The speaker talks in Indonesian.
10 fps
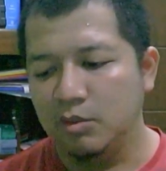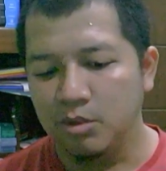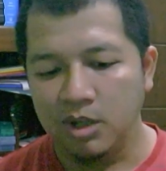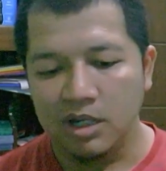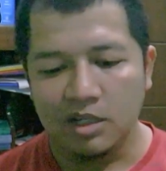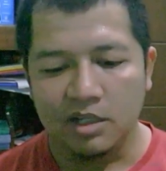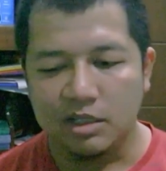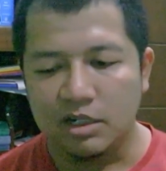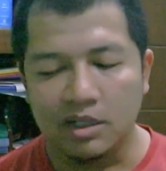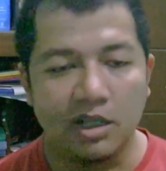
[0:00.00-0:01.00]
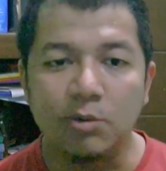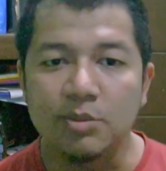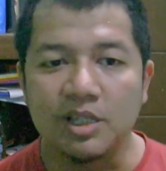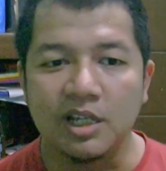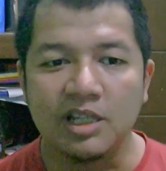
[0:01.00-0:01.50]
Ukurannya tidak terlalu
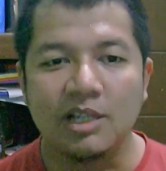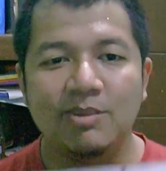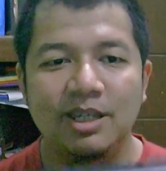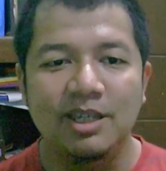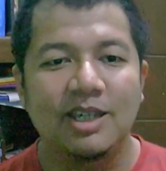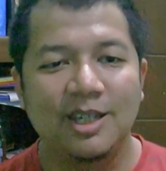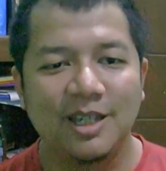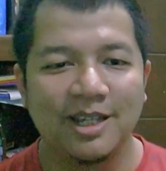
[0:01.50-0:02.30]
besar, tapi